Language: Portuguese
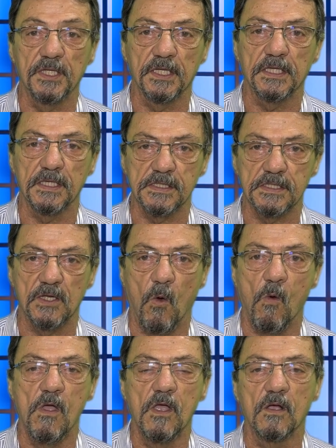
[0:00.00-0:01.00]

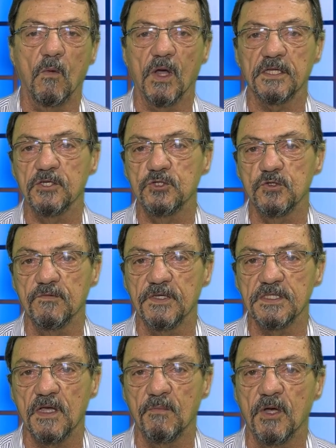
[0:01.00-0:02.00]
atenção.
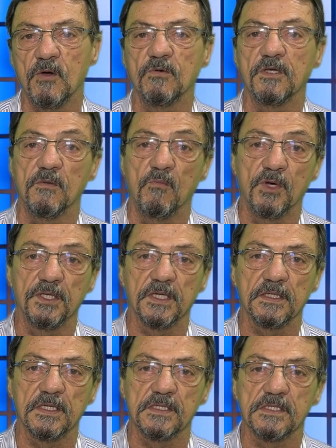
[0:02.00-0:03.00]
Guarda-chuvas à mão e muita
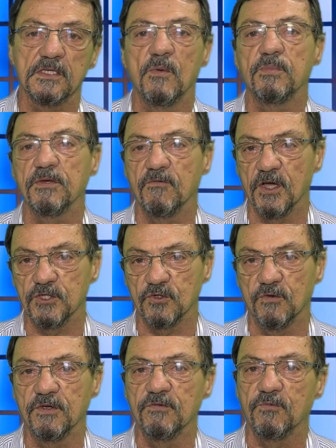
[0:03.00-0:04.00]
atenção, porque vai
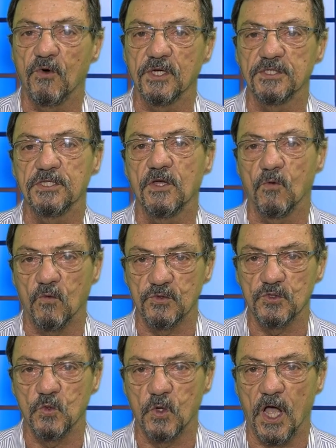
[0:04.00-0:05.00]
chover forte em
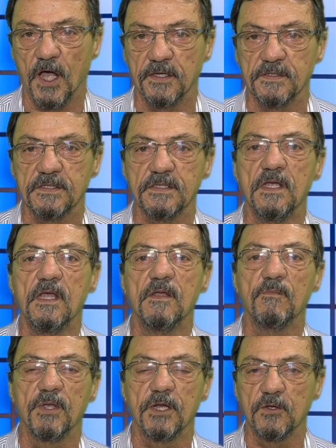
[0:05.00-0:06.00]
alguns lugares.
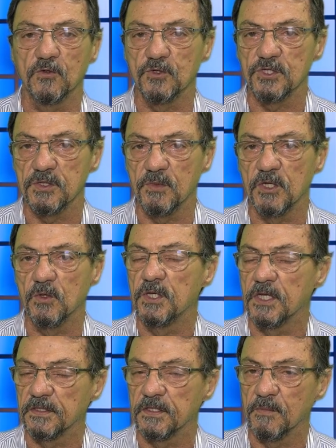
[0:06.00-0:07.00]
Períodos de
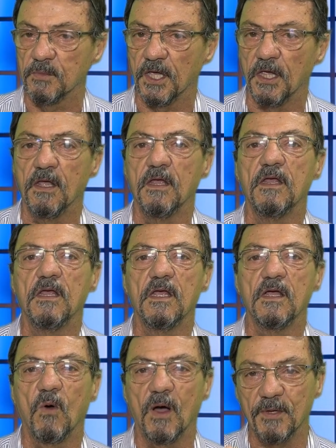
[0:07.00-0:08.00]
melhoria também.
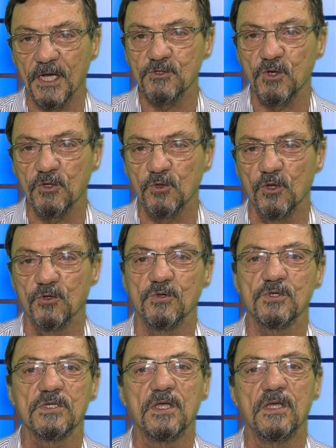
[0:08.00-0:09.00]
Um abraço a
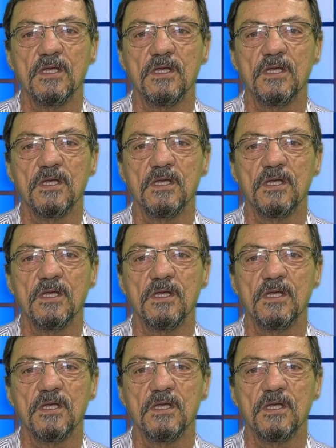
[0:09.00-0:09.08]
todos.